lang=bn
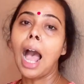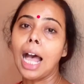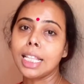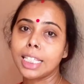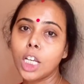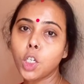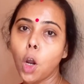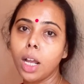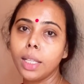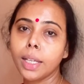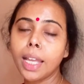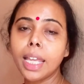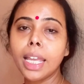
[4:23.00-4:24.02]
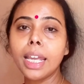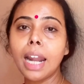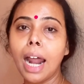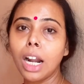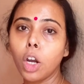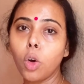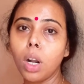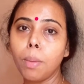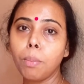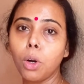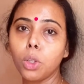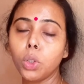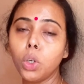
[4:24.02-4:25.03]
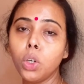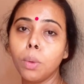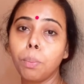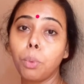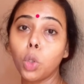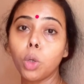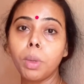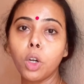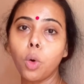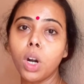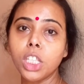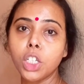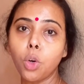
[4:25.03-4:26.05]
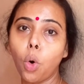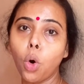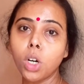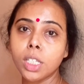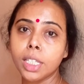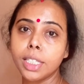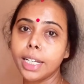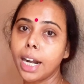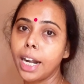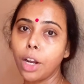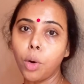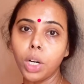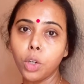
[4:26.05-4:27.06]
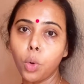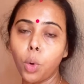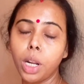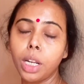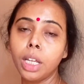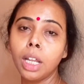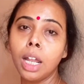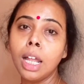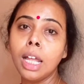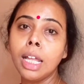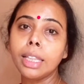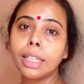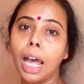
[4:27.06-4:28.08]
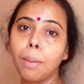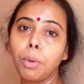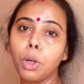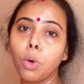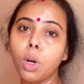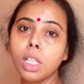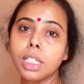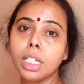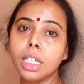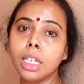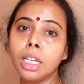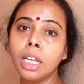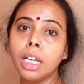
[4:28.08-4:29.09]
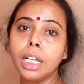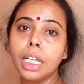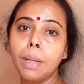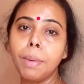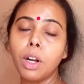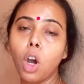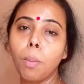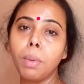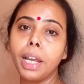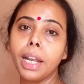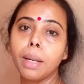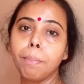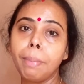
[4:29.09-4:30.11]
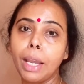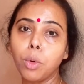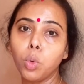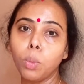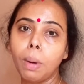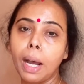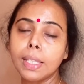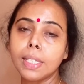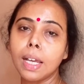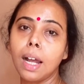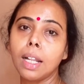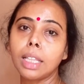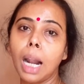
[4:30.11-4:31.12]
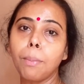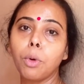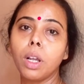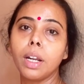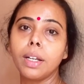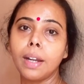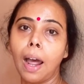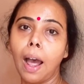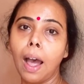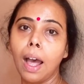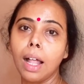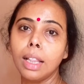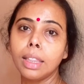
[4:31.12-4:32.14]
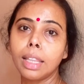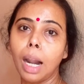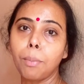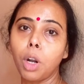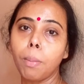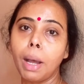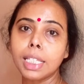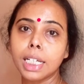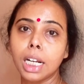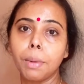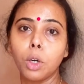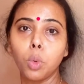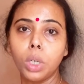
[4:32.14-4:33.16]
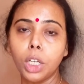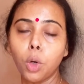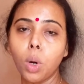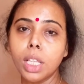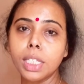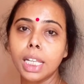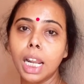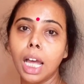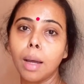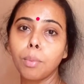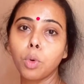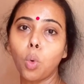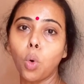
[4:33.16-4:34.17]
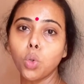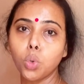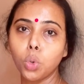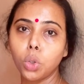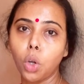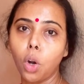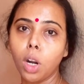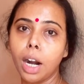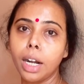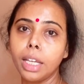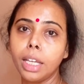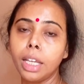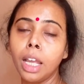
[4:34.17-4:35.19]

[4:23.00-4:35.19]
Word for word: আজকে সকাল থেকে কি কি রান্না করলাম বলো তো প্রথমেই করেছি ওটস যেটা রেকর্ডিং করিনি তারপরে করেছি ডিমের অমলেট বেগুন ভাজা তারপরে ডাল তারপরে মাঝখানে আবার রুটি করেছিলাম কচুর তরকারি